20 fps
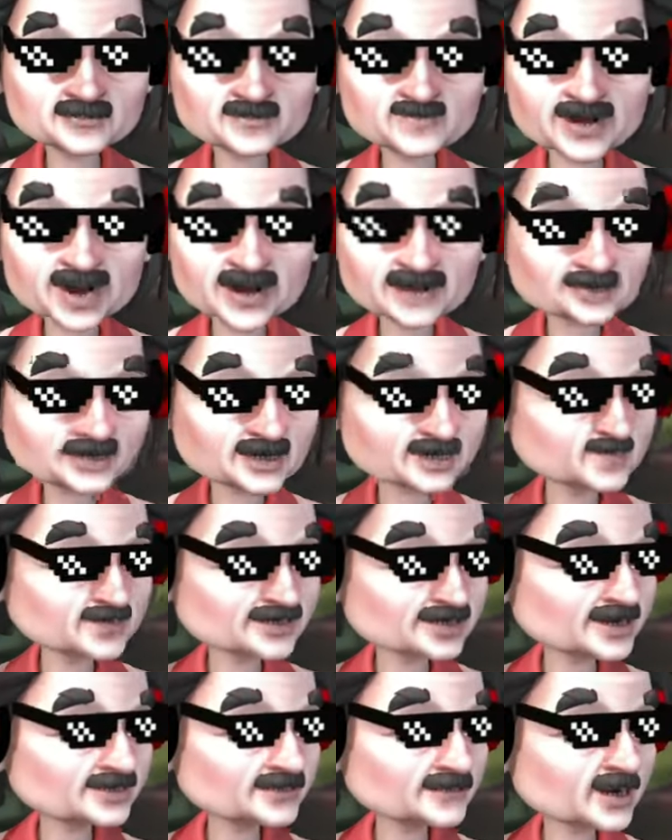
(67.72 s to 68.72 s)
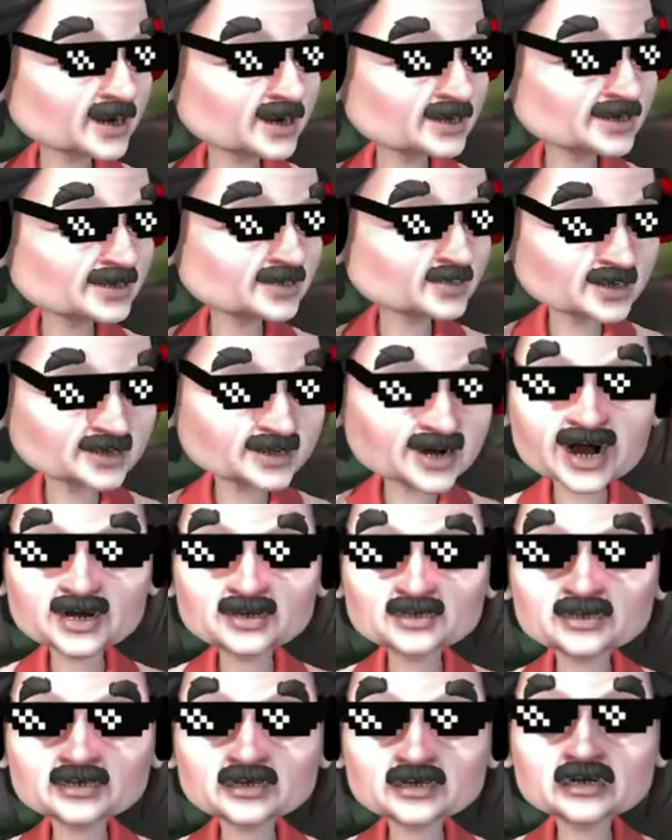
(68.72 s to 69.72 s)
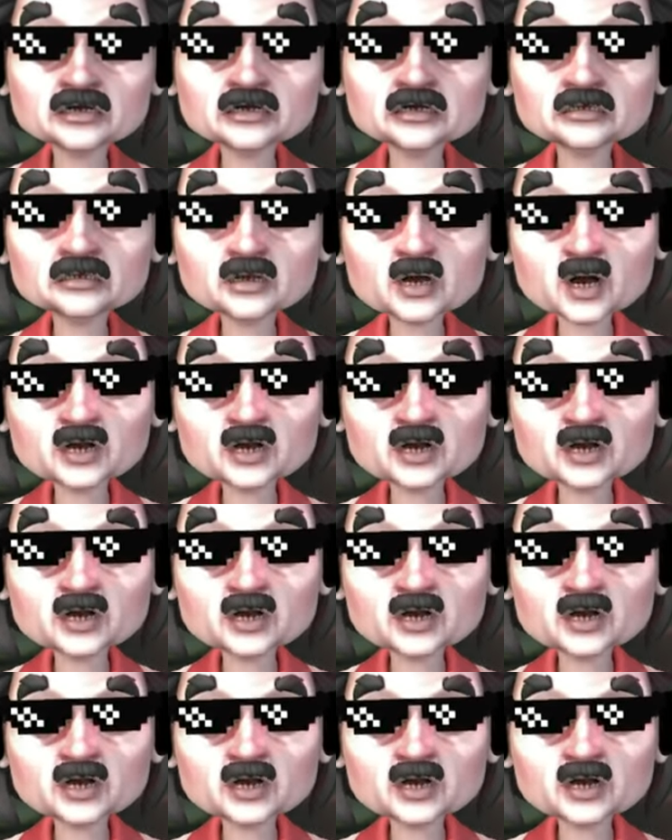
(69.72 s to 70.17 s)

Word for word: สามหมุนฟรีเกมลงเลยเว้ยเฮ้ยโอ้